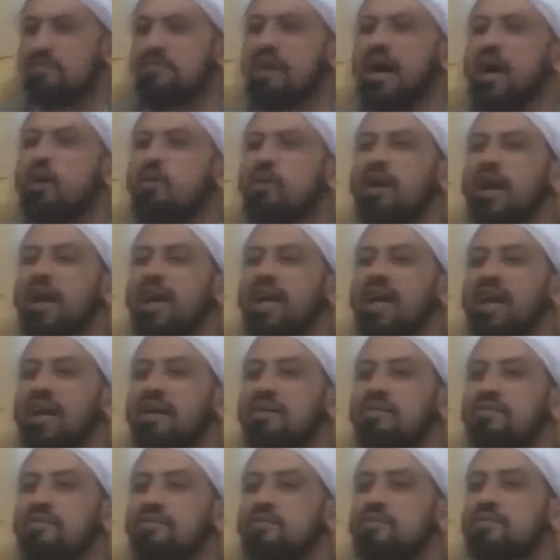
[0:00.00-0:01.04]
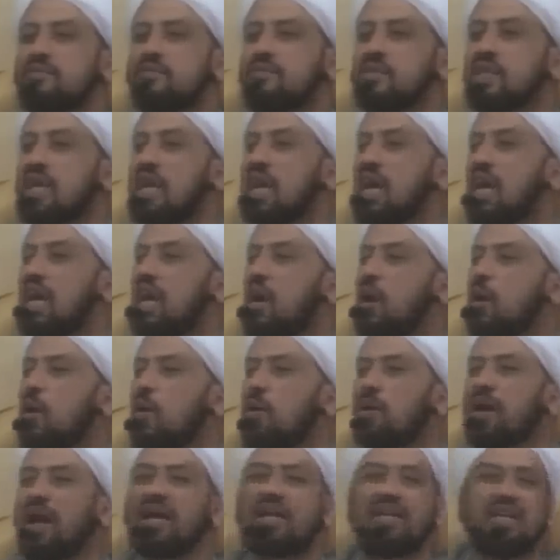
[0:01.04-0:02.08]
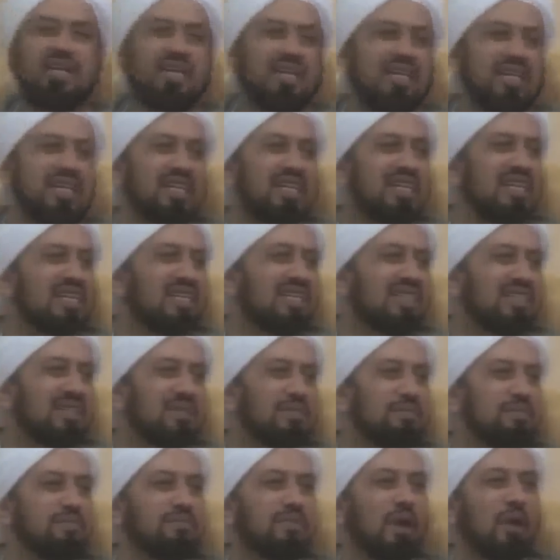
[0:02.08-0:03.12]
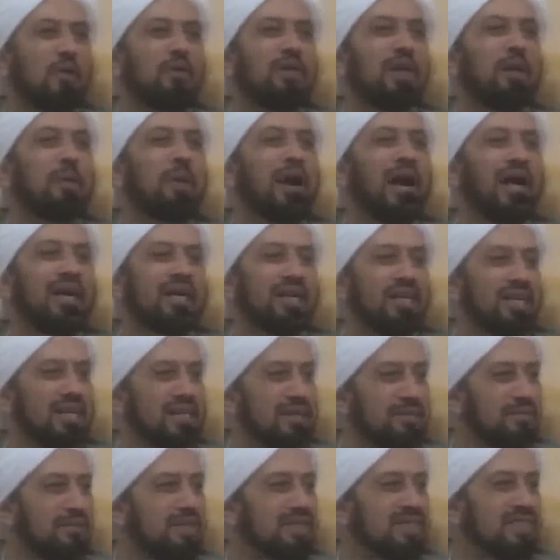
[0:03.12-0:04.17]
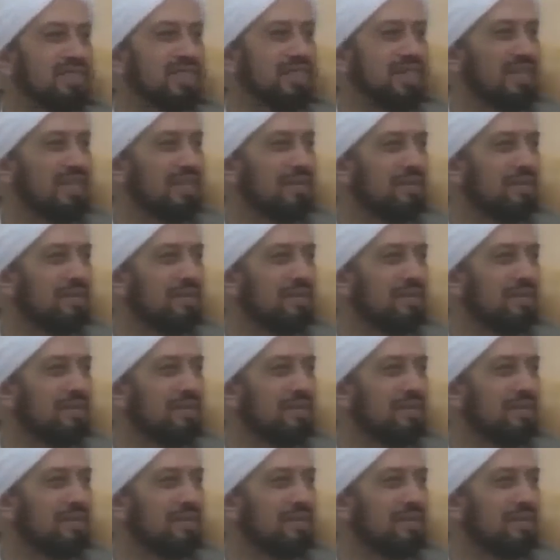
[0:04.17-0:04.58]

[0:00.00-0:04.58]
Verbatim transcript: bau tidak enak. Orang ini baunya wangi, bersih